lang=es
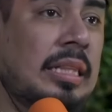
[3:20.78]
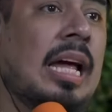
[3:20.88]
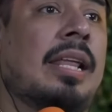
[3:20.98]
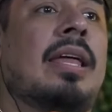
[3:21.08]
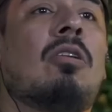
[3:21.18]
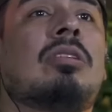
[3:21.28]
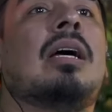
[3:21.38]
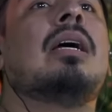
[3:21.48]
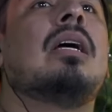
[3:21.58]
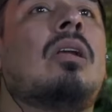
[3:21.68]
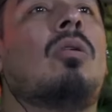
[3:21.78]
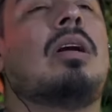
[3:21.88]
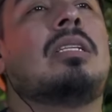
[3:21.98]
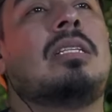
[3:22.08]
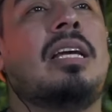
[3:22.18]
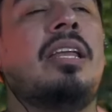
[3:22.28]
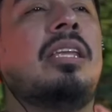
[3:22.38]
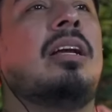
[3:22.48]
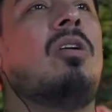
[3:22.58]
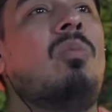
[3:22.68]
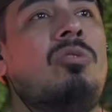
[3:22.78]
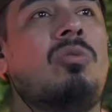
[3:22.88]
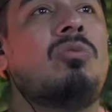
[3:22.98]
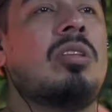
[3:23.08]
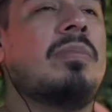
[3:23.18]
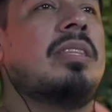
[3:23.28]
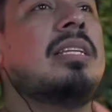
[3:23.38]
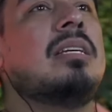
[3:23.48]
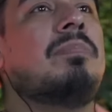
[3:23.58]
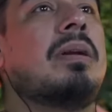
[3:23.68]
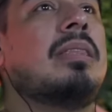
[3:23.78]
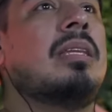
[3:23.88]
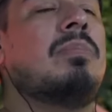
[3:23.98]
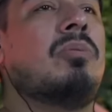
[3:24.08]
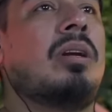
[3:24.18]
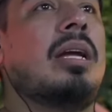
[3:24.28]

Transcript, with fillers: Y tarda. O sea, lo que se les ha criticado mucho justamente esa parte, de ¿por